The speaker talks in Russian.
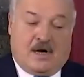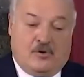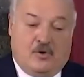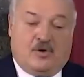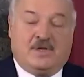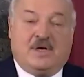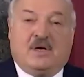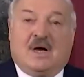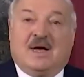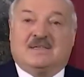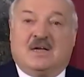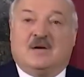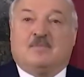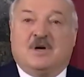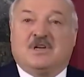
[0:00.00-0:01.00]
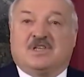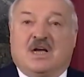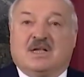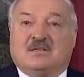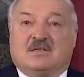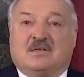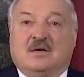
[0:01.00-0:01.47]
районы
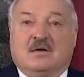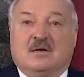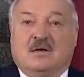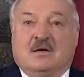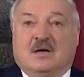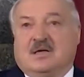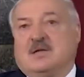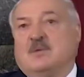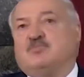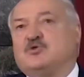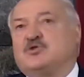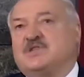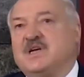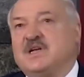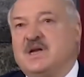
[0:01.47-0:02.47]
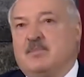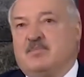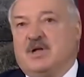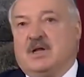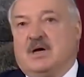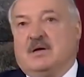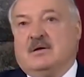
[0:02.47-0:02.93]
азербайджанские, это пустыня
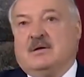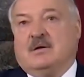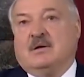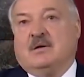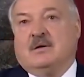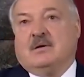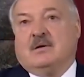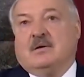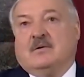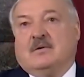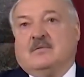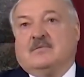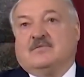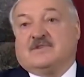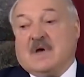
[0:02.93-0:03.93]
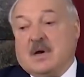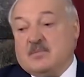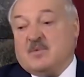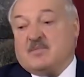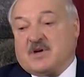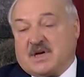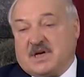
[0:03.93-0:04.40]
была в
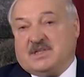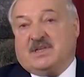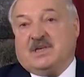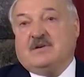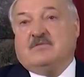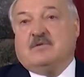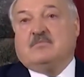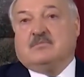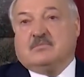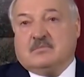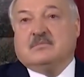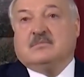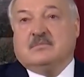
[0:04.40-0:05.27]
самом красивом